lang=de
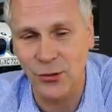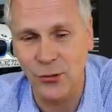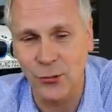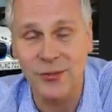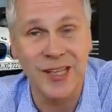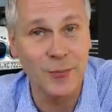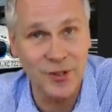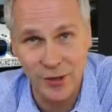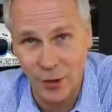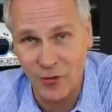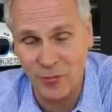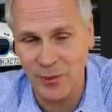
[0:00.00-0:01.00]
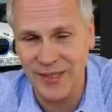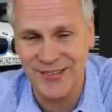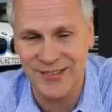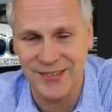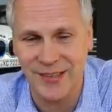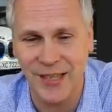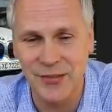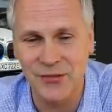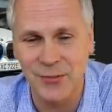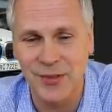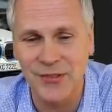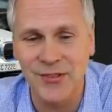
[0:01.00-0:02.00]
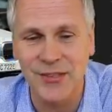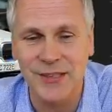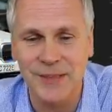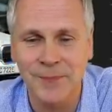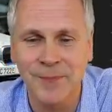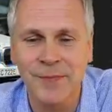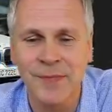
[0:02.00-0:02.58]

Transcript: Euro, damit auf Platz 23.